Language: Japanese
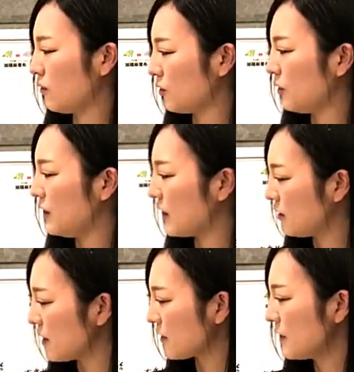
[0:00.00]
ことにな
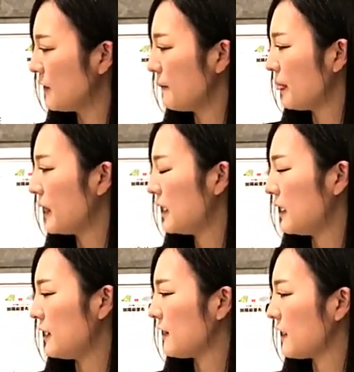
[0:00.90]
りますで、
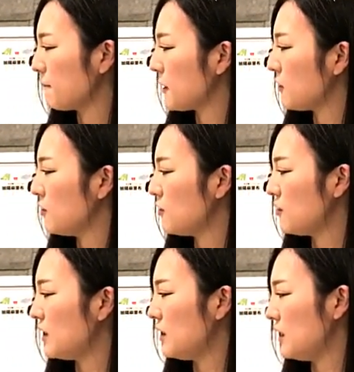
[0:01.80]
え
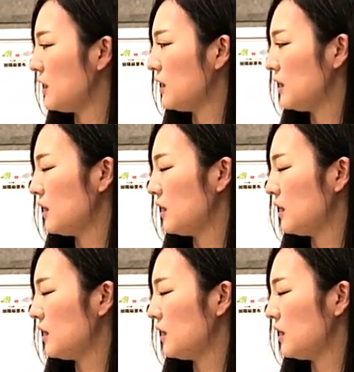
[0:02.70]
1890年に、